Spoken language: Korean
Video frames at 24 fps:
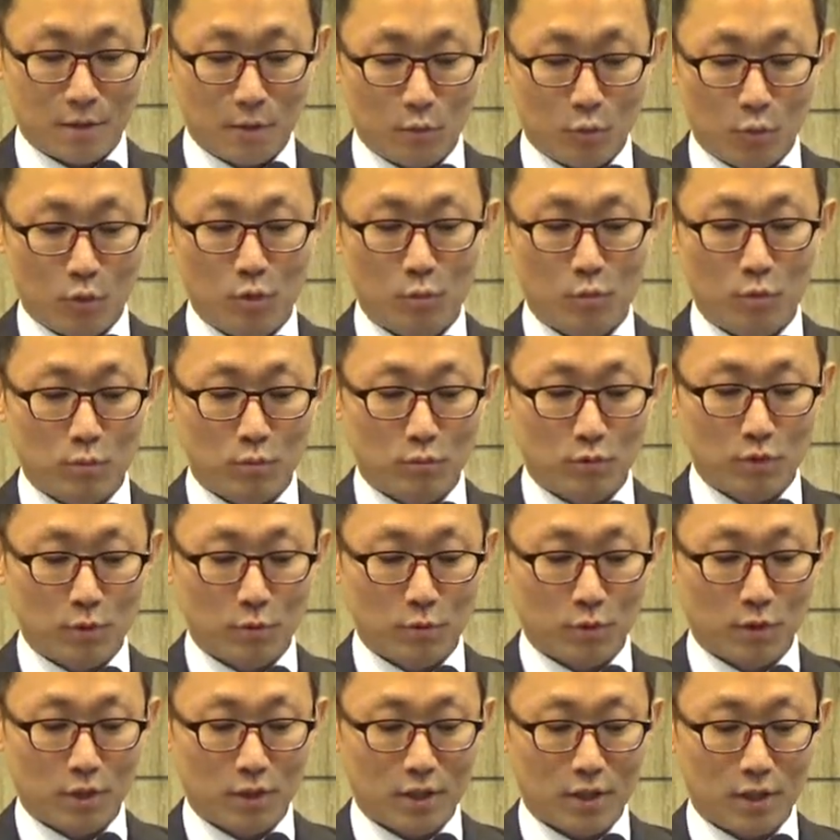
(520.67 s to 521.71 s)
오늘 본문을
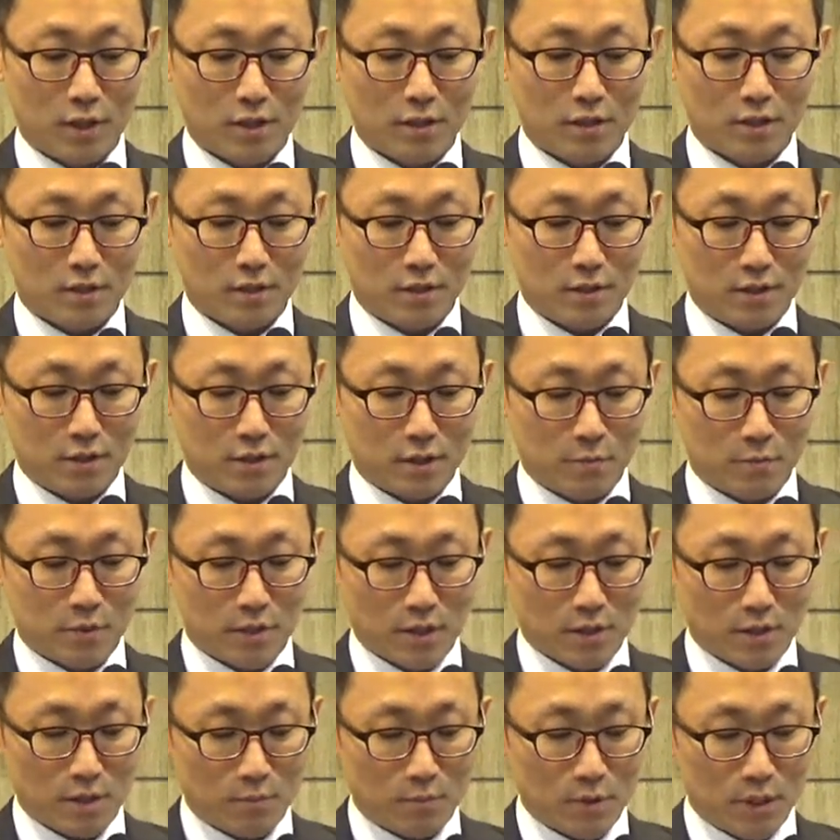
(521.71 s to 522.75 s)
보니까
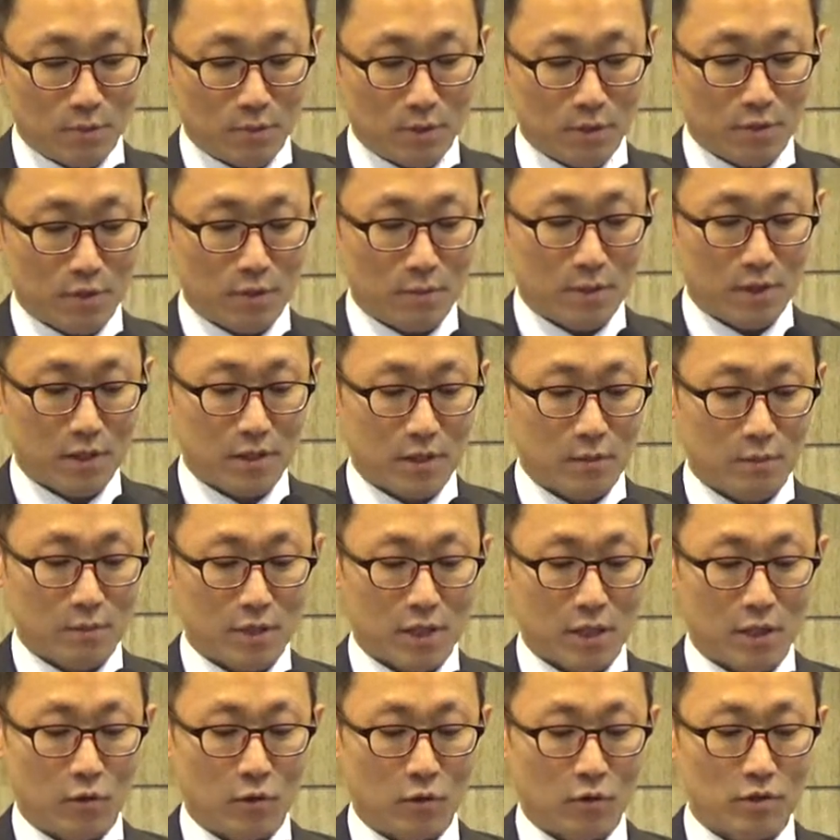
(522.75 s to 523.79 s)
이십자 31절 말씀을
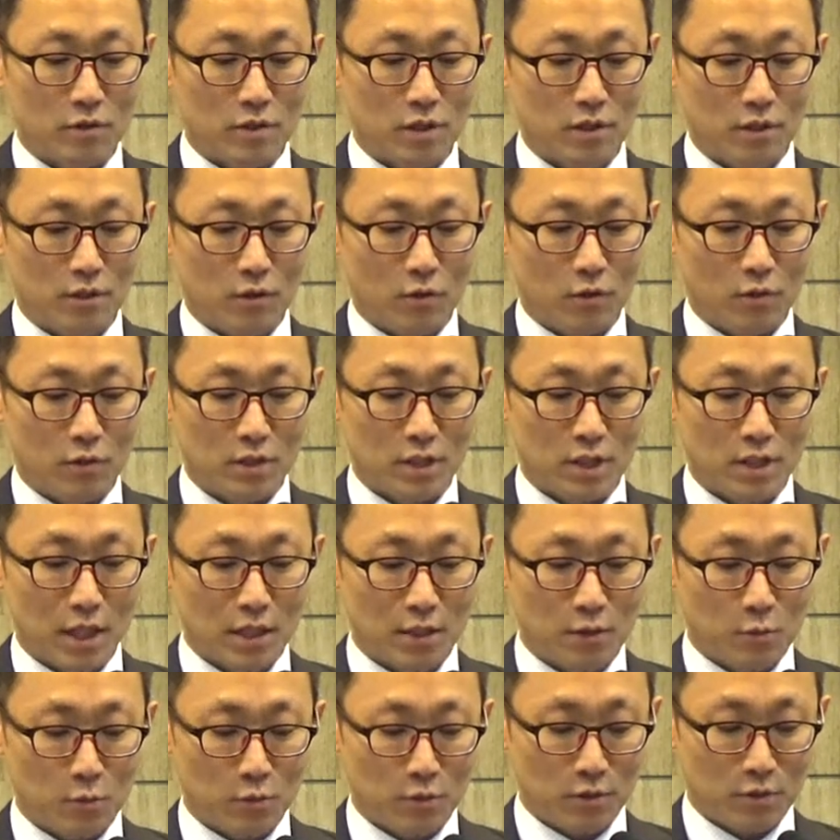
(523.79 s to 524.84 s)
제가 언제 언제
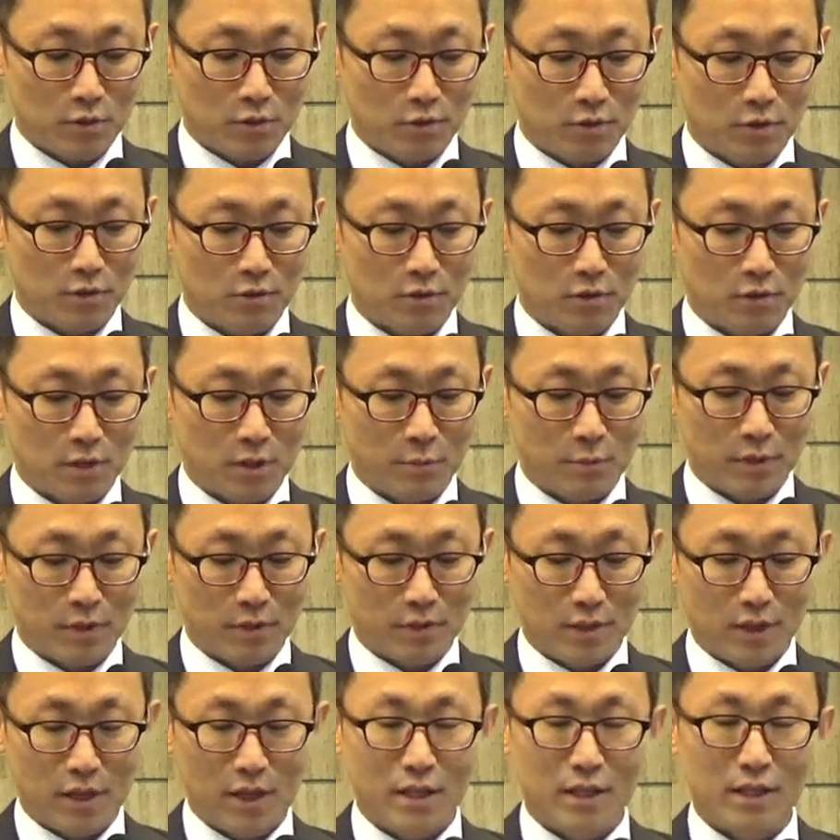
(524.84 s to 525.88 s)
다른 곳에서
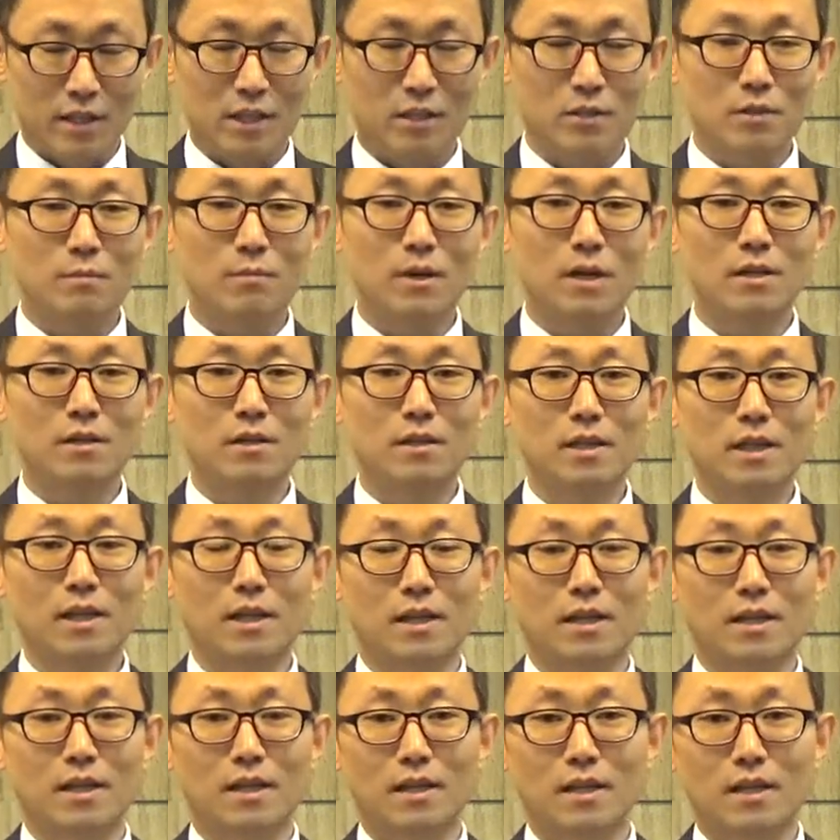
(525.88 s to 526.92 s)
들었었냐면
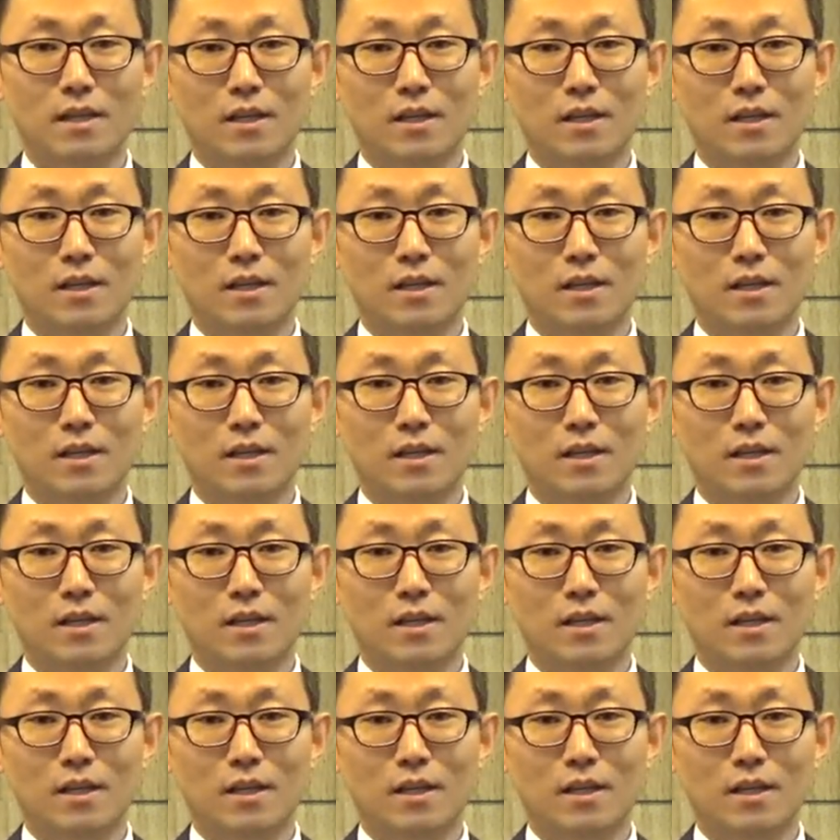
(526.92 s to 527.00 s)
2008년에